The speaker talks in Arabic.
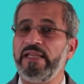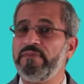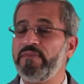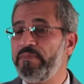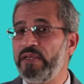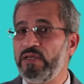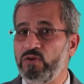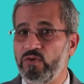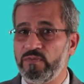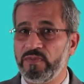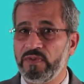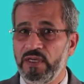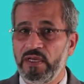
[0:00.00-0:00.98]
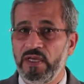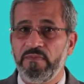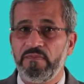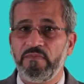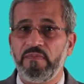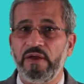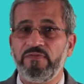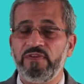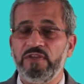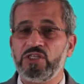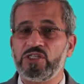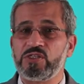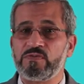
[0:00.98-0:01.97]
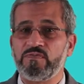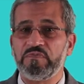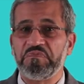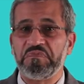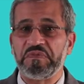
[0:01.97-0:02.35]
عالي ما بينهم مفيش